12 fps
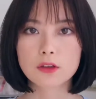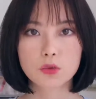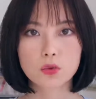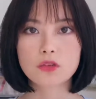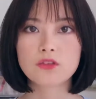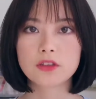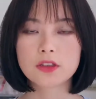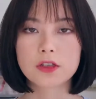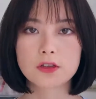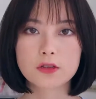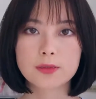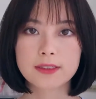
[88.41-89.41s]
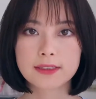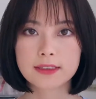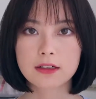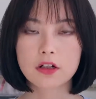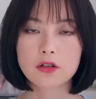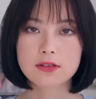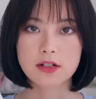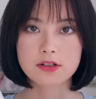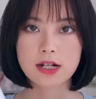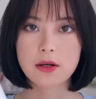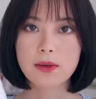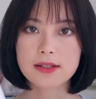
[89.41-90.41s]
多芬的日本进口角
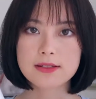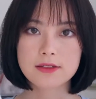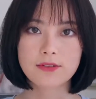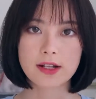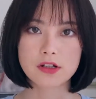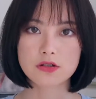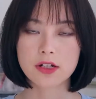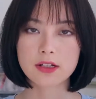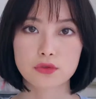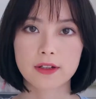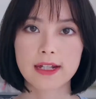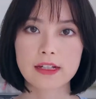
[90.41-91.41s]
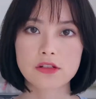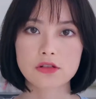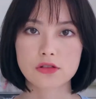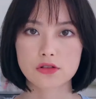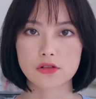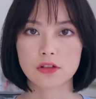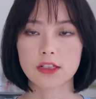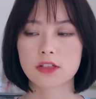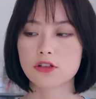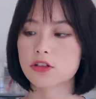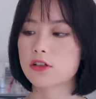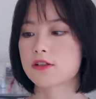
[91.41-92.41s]
鲨烷洗发水，最开始的时候看到
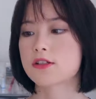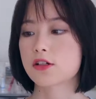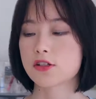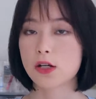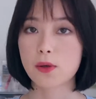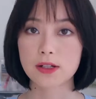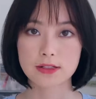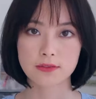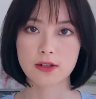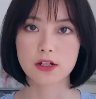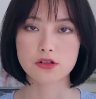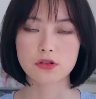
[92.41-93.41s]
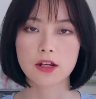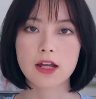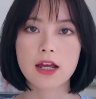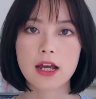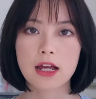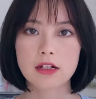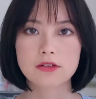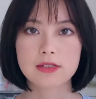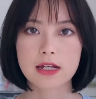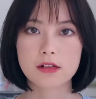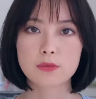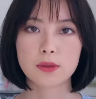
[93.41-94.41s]
这个角鲨烷洗发水，还是
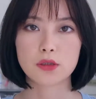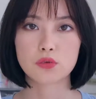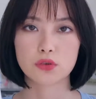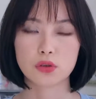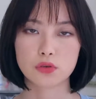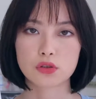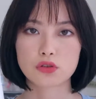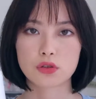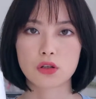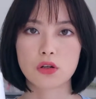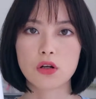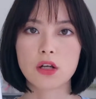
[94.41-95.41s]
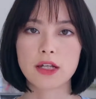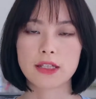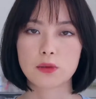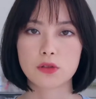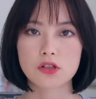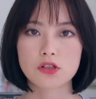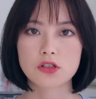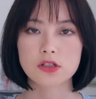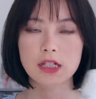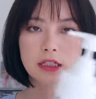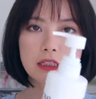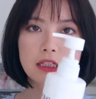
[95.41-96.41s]
在日本旅游的时候，以为是
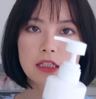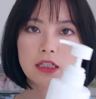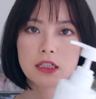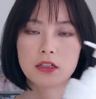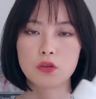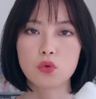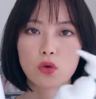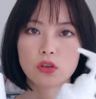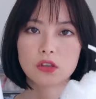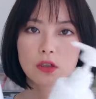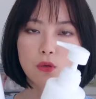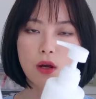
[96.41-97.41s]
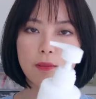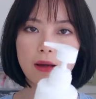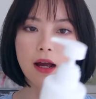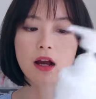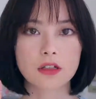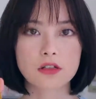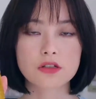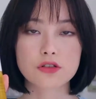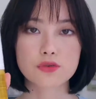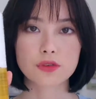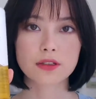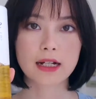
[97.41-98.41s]
当地很火热的款嘛。当时
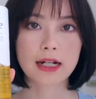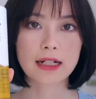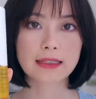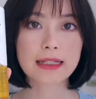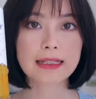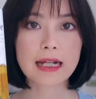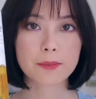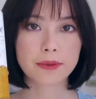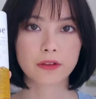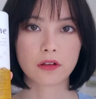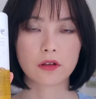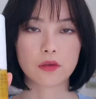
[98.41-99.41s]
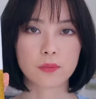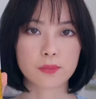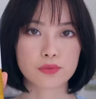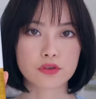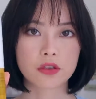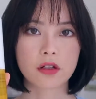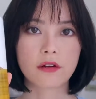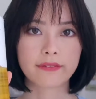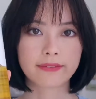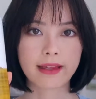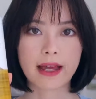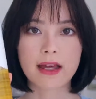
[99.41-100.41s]
觉得它太大瓶了，不是很好
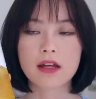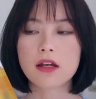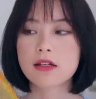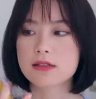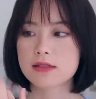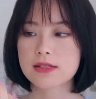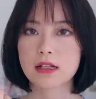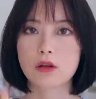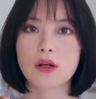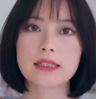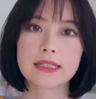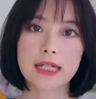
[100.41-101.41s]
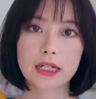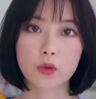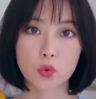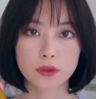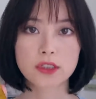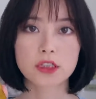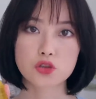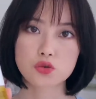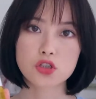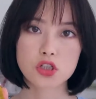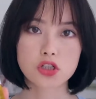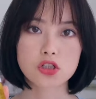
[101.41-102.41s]
带。现在的话，在国内的屈
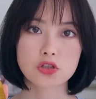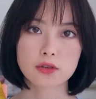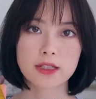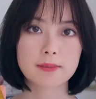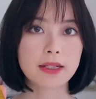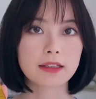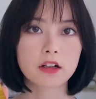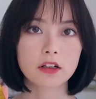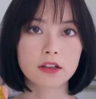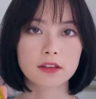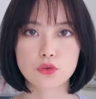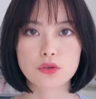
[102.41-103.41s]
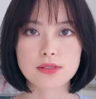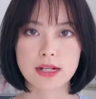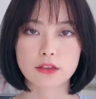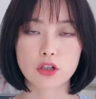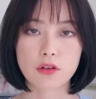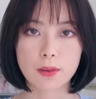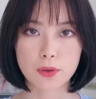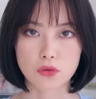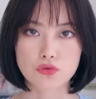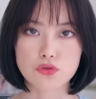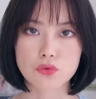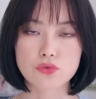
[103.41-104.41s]
臣氏就可以买到了。如果想要头发
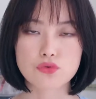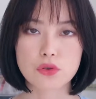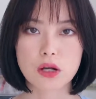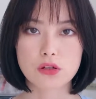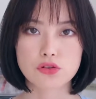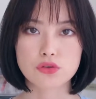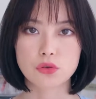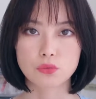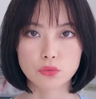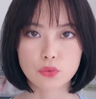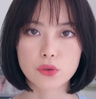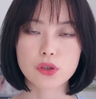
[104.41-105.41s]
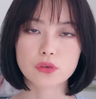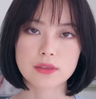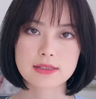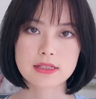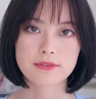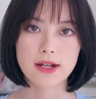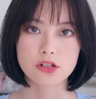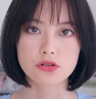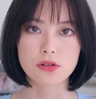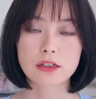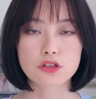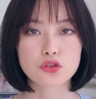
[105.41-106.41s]
蓬松，最好是用无硅油的洗发
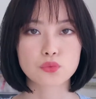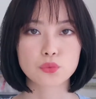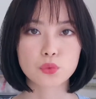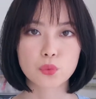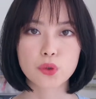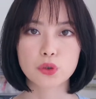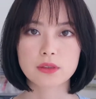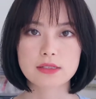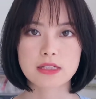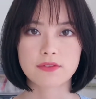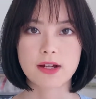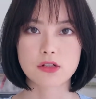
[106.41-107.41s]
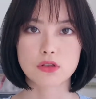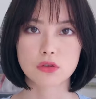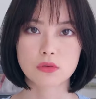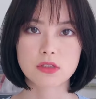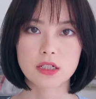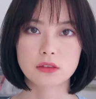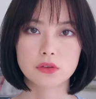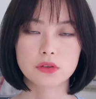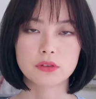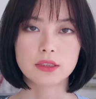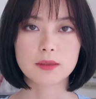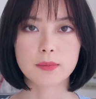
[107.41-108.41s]
水。但是无硅油的洗发水通常都有
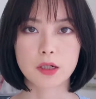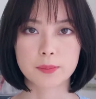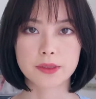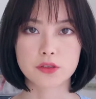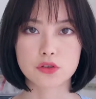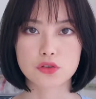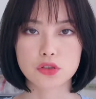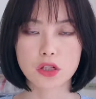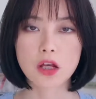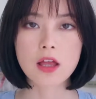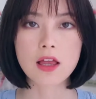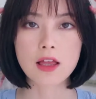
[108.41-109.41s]
一个毛病，就是。